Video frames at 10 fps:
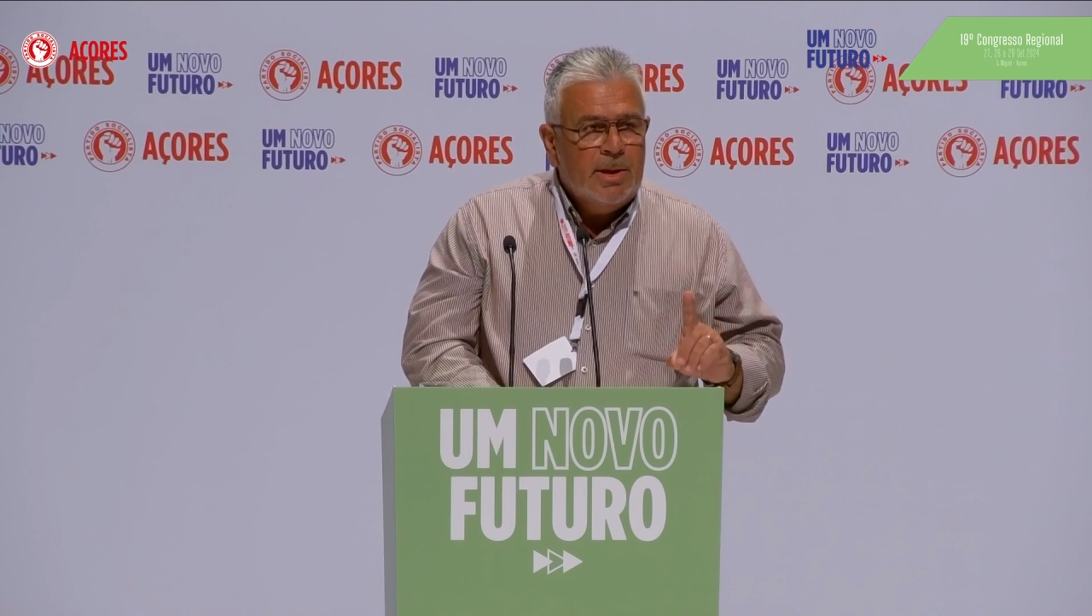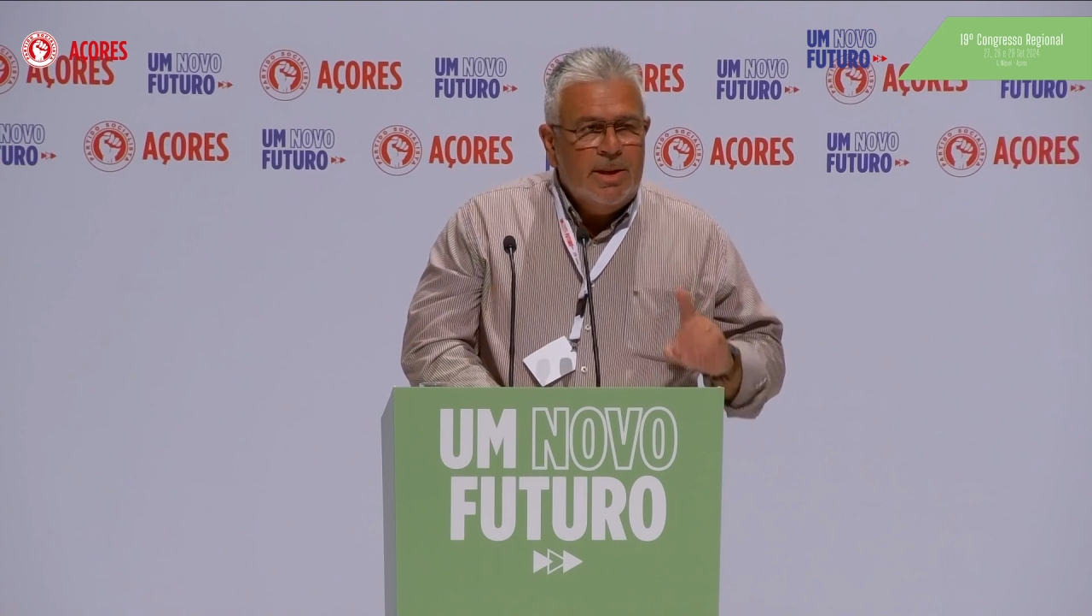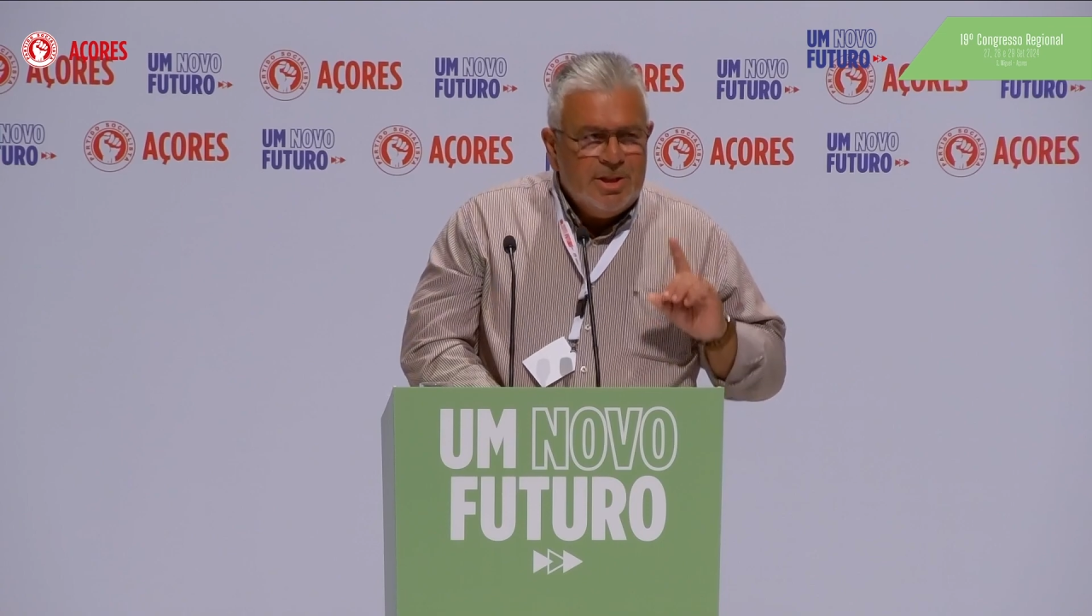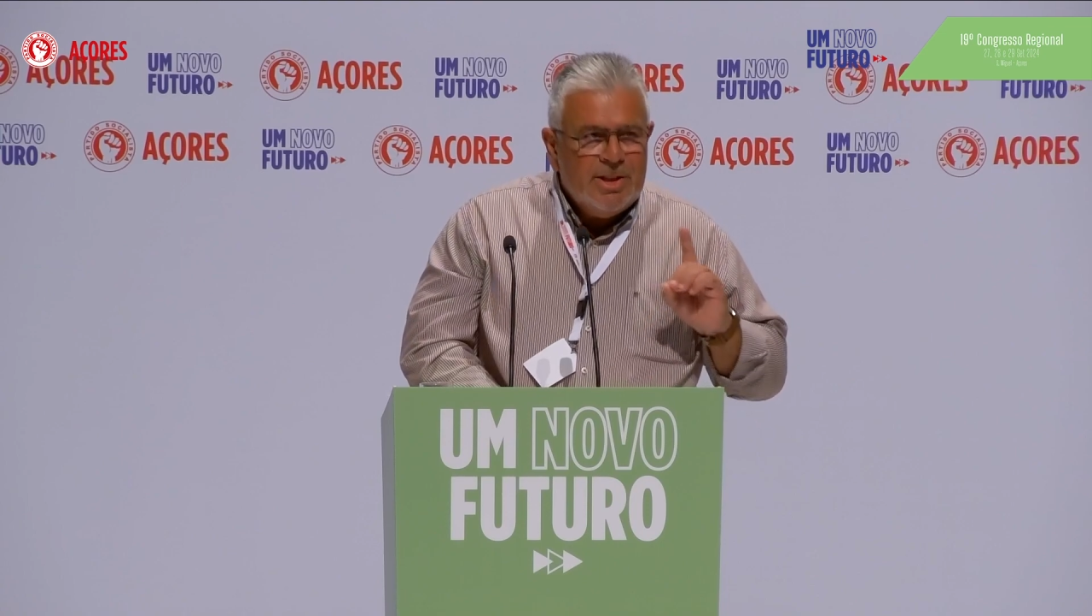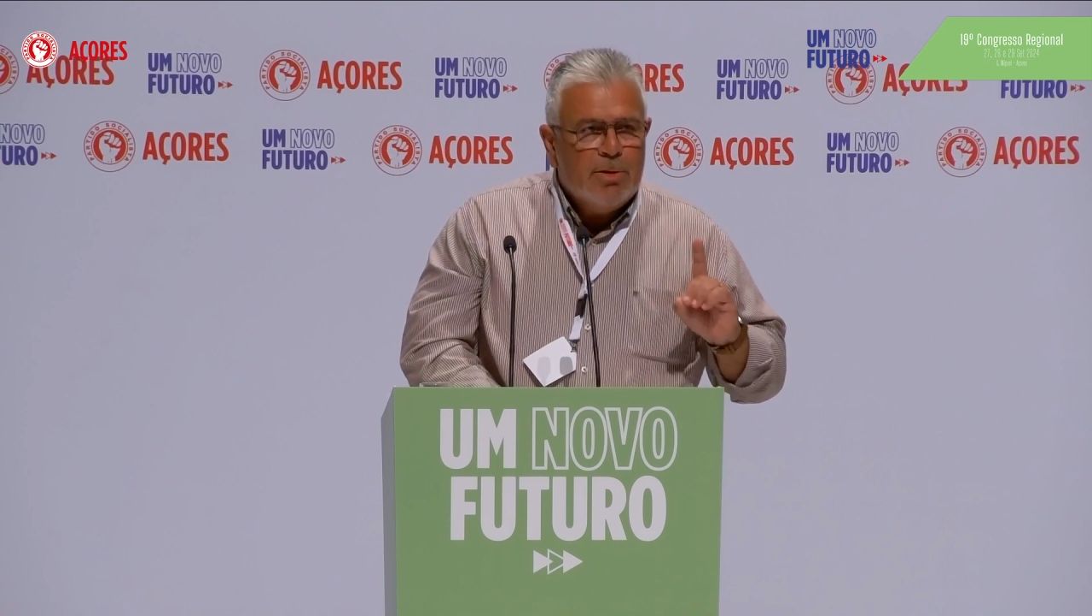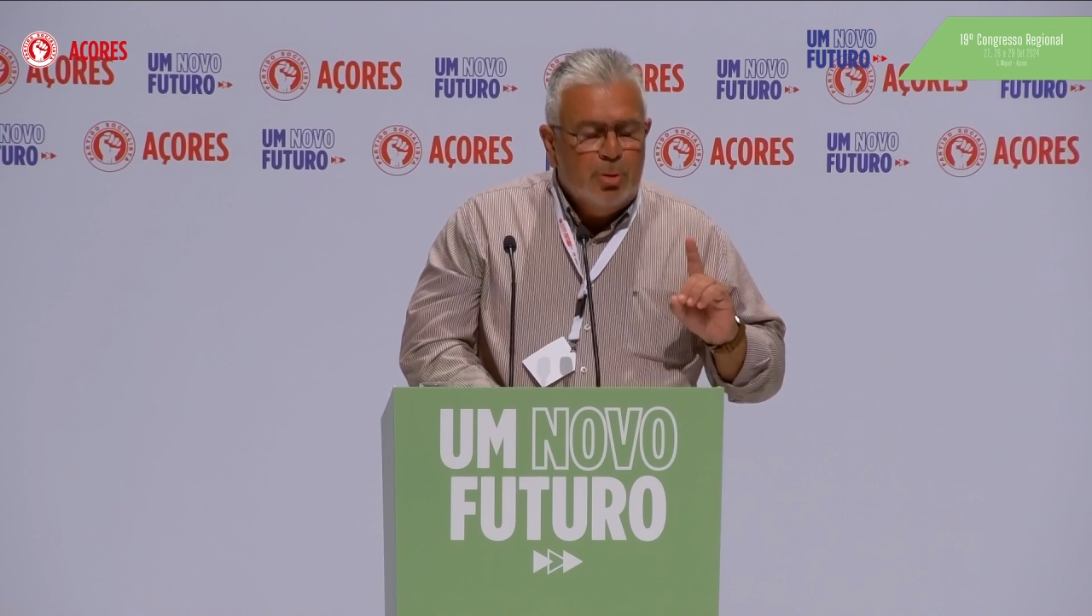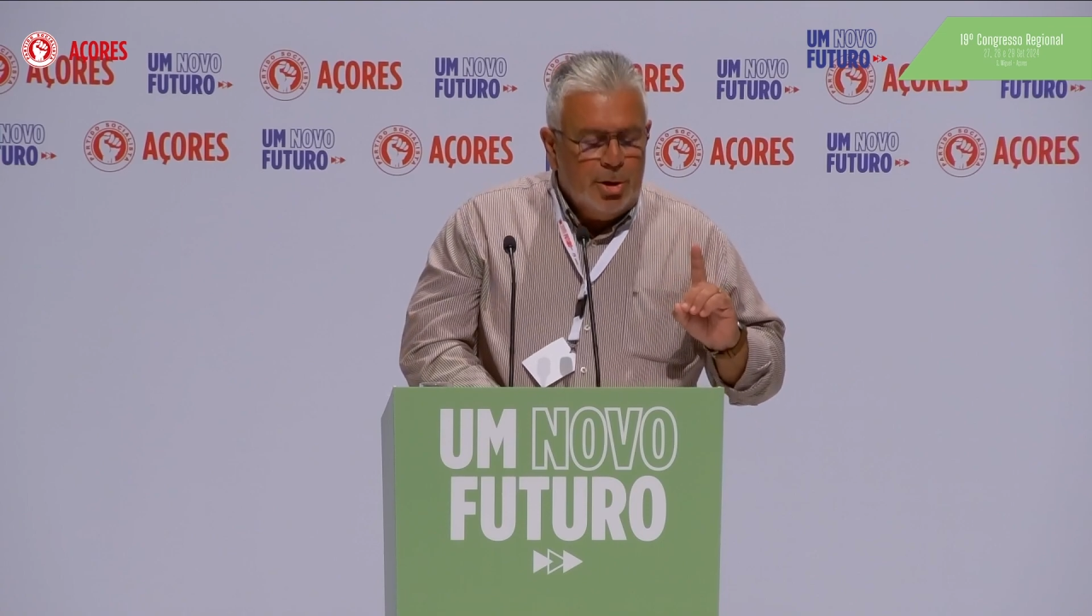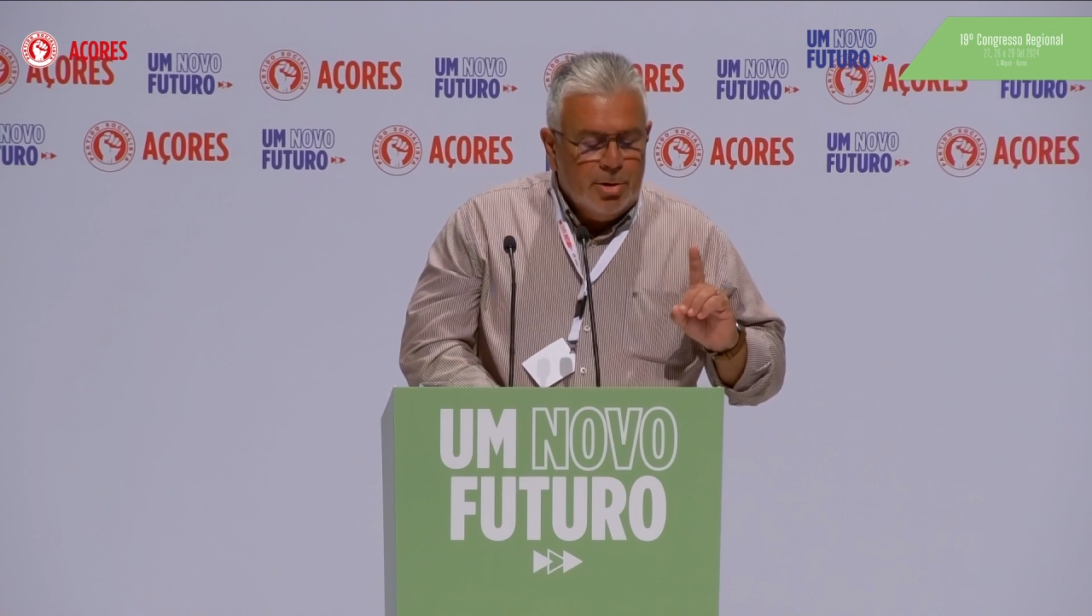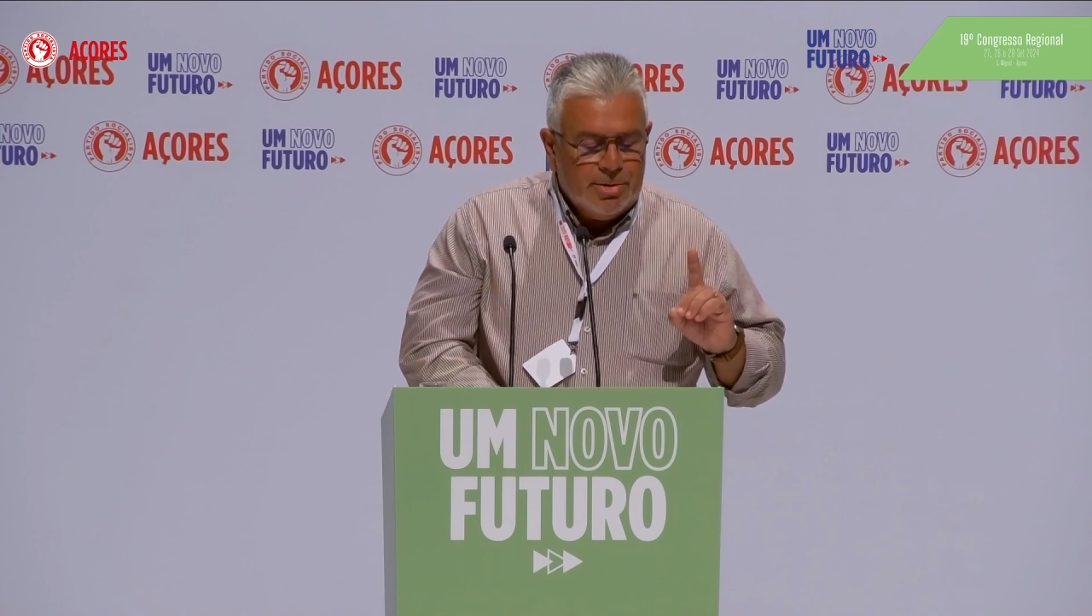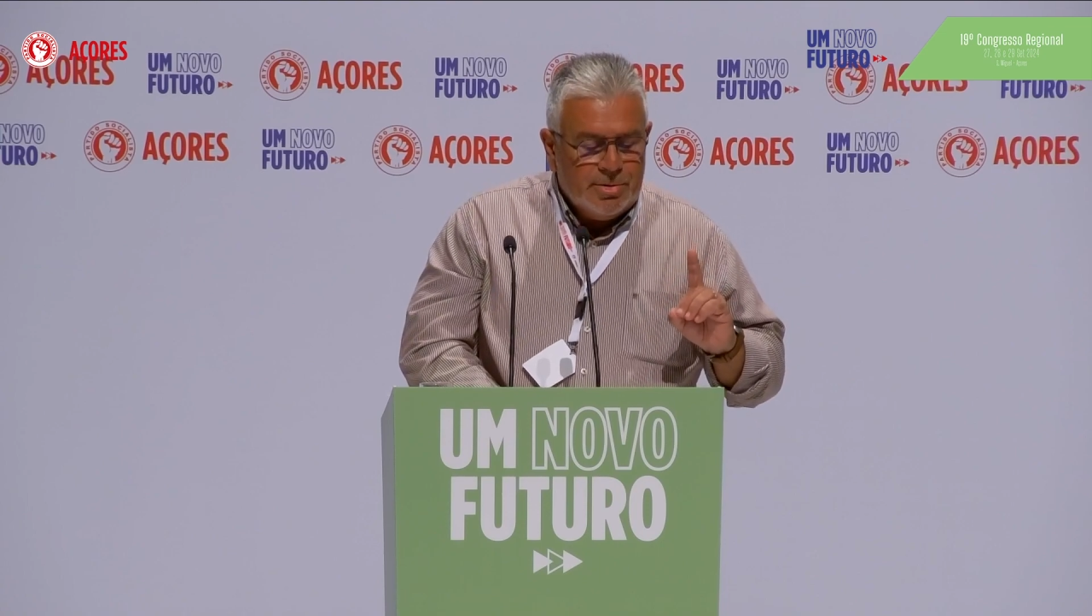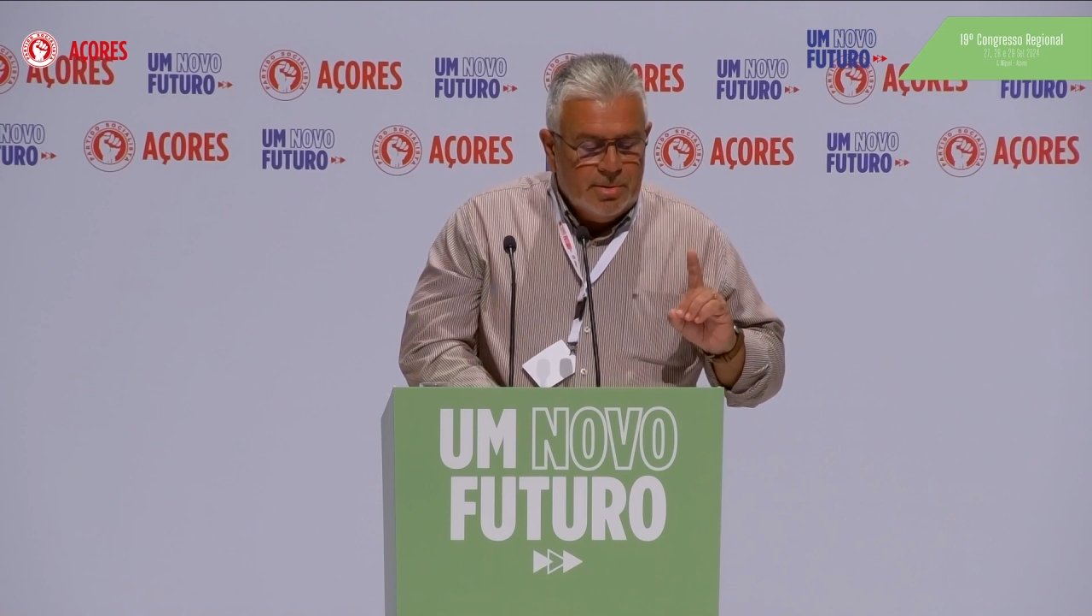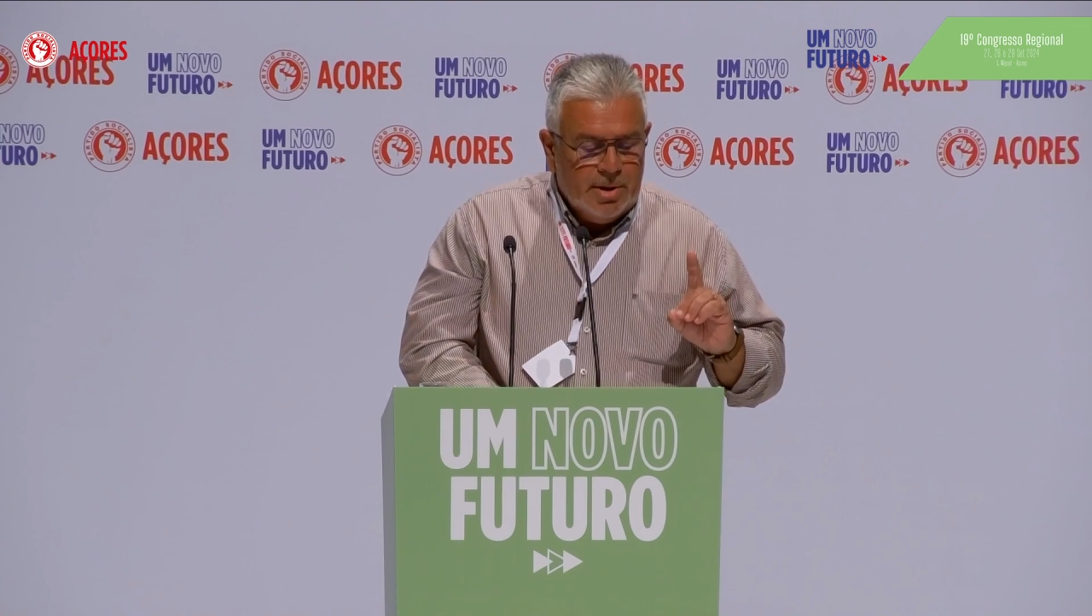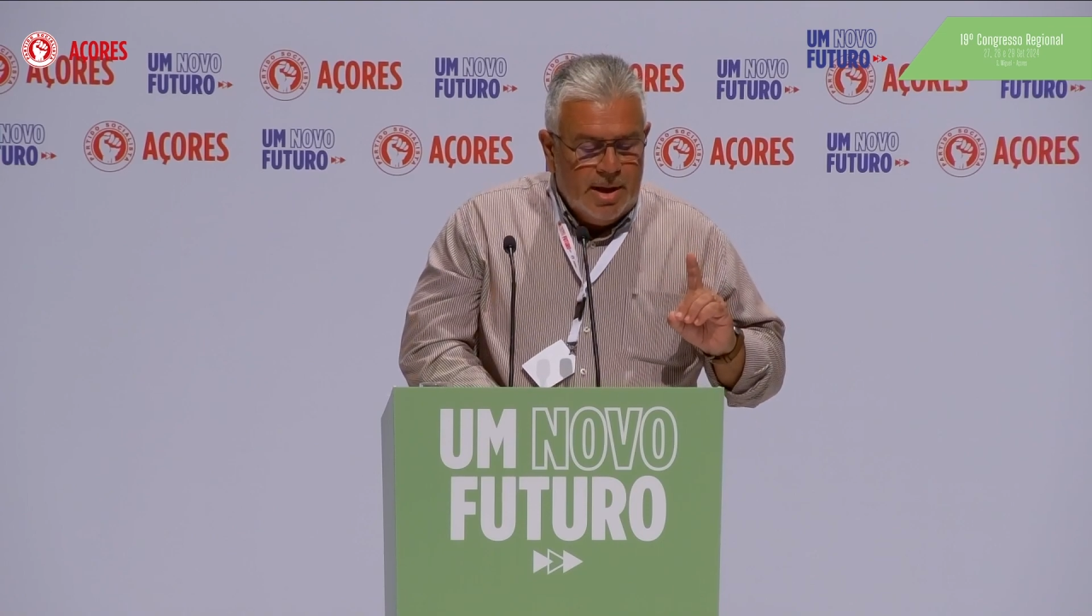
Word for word: e isto é curioso,